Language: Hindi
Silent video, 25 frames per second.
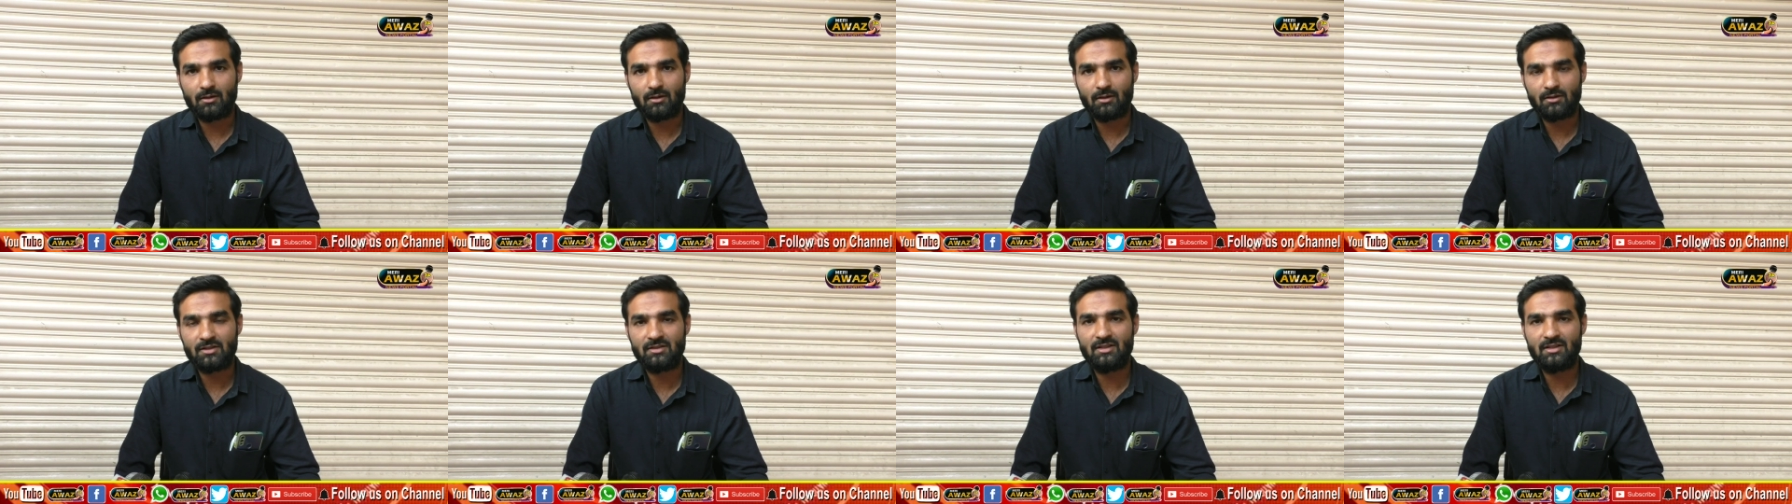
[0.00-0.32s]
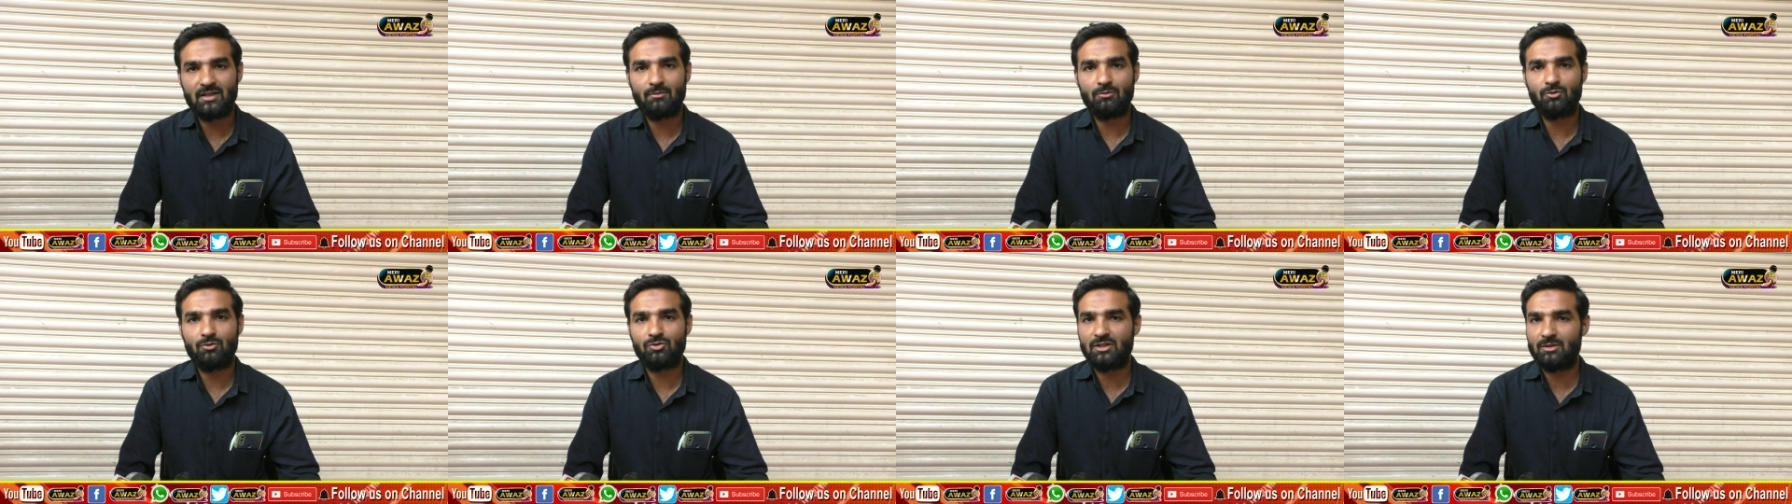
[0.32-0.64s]
जिसने
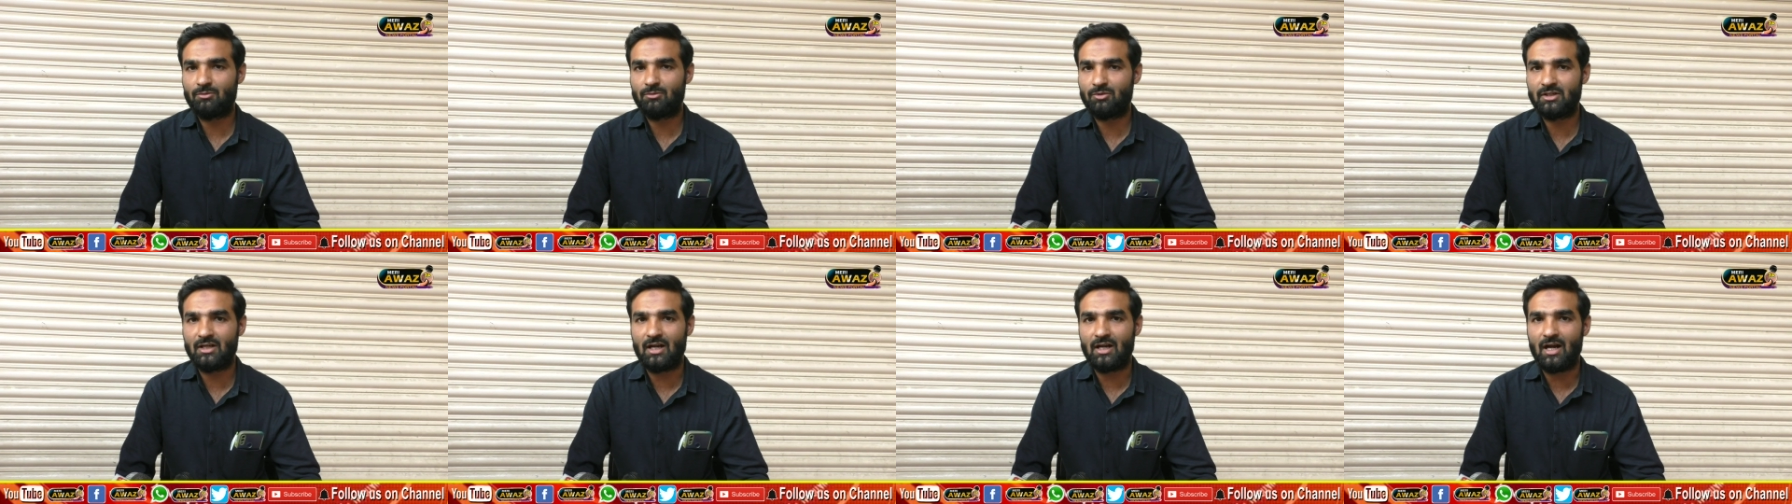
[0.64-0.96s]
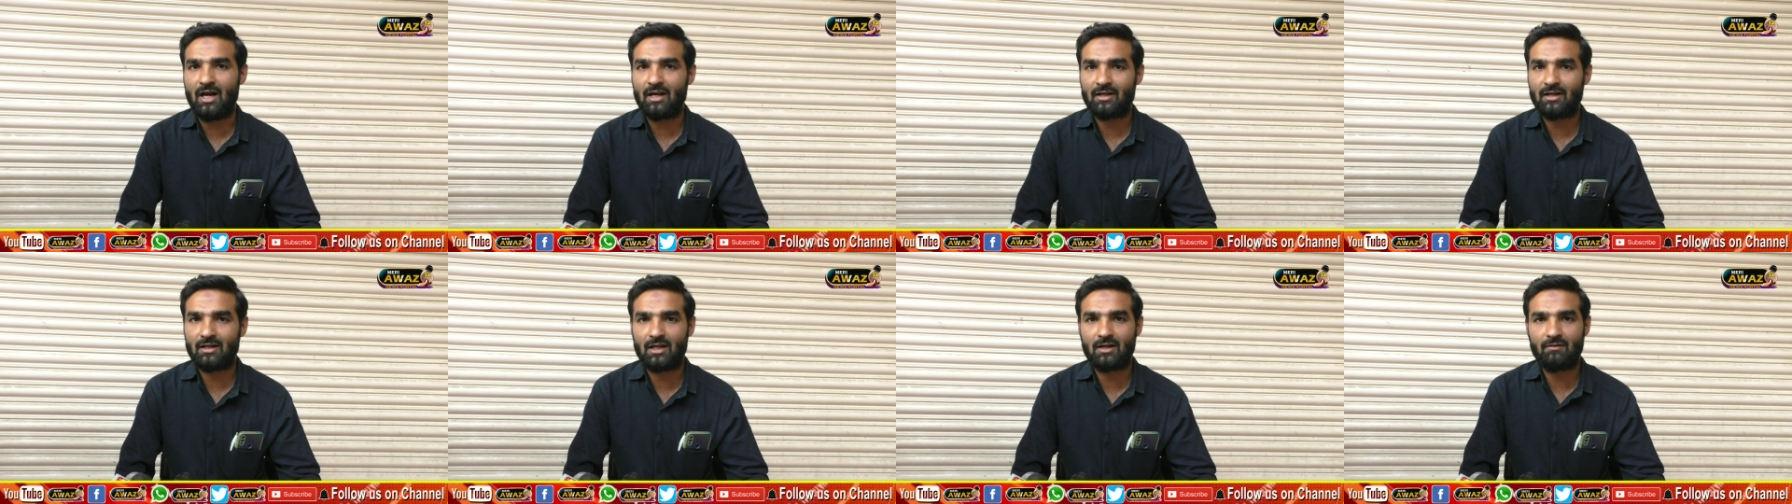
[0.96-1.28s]
उसने मुझे
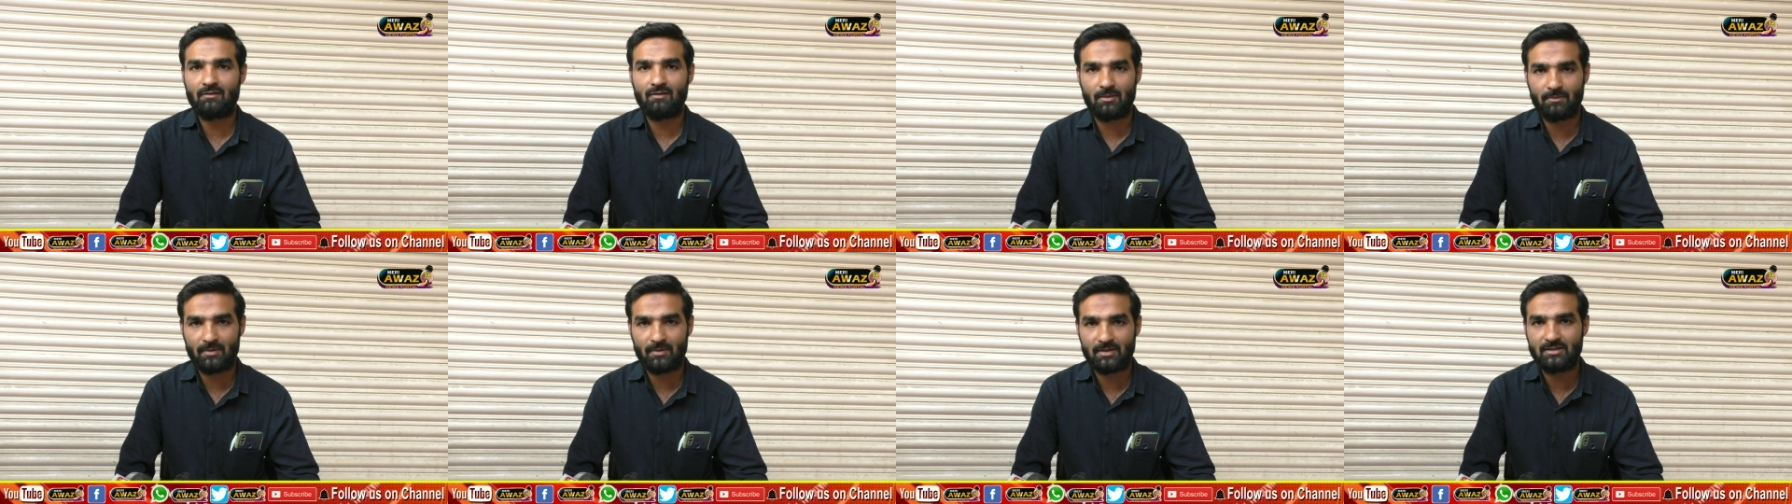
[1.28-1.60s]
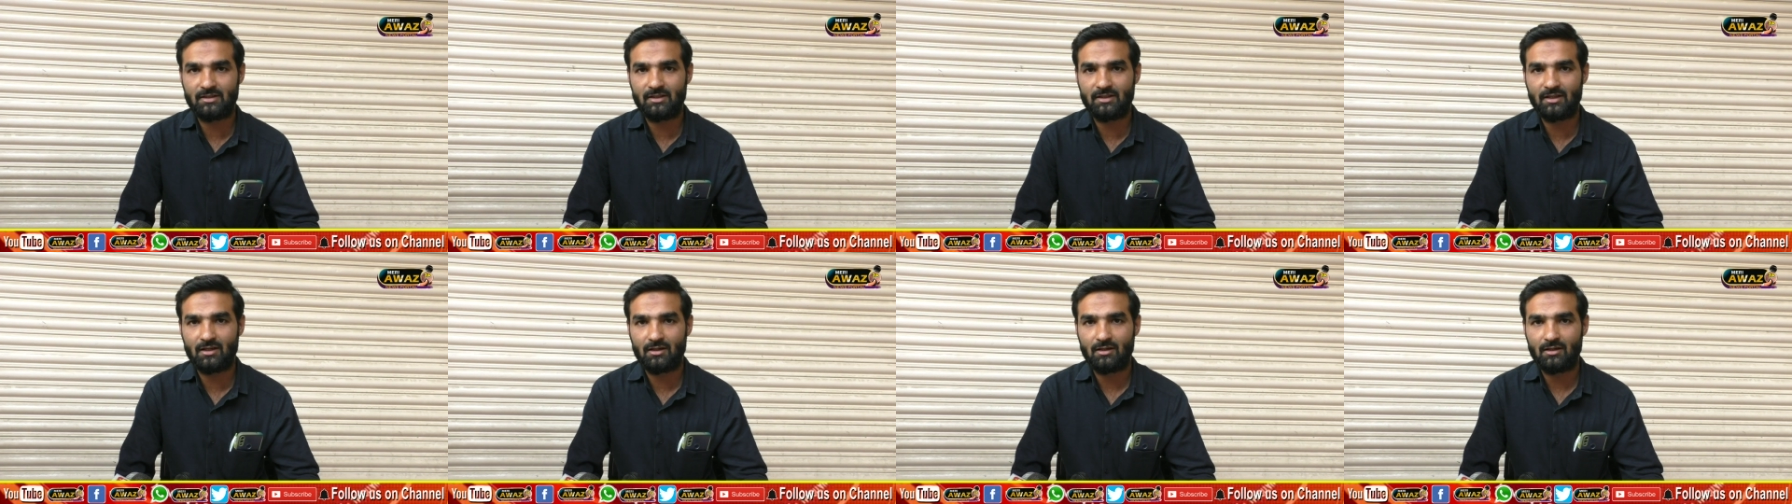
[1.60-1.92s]
आठ लाख वापस
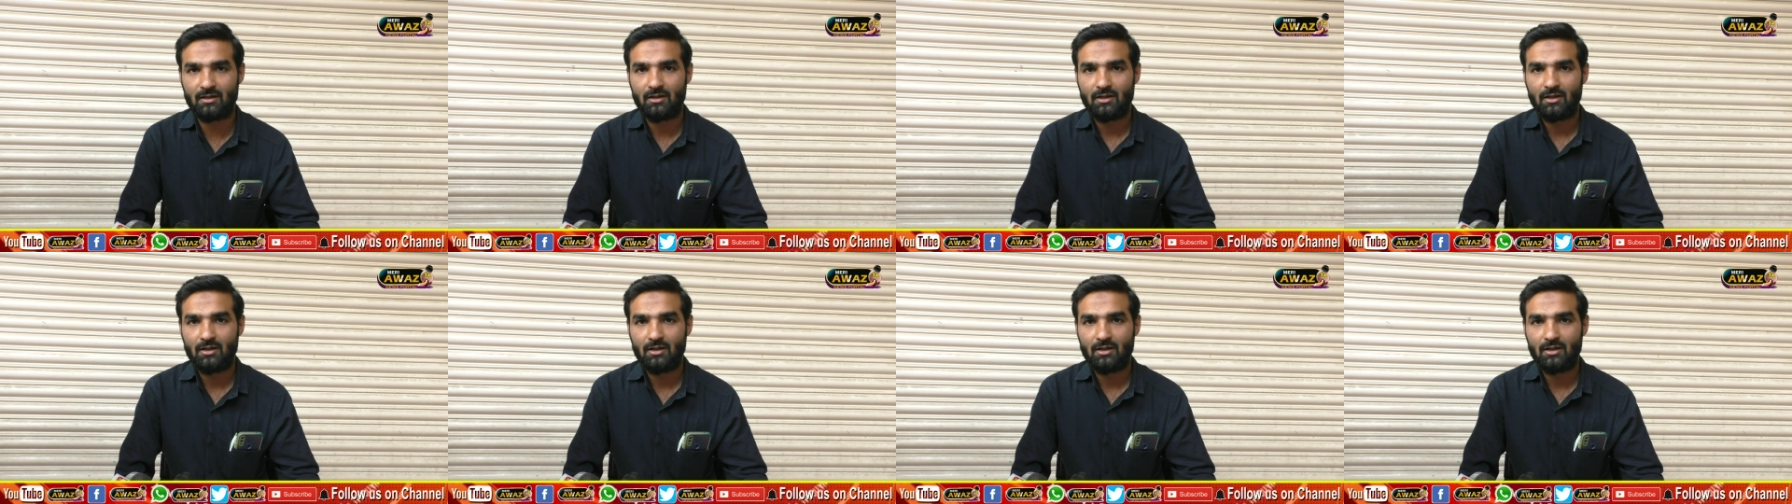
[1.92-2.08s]
दिया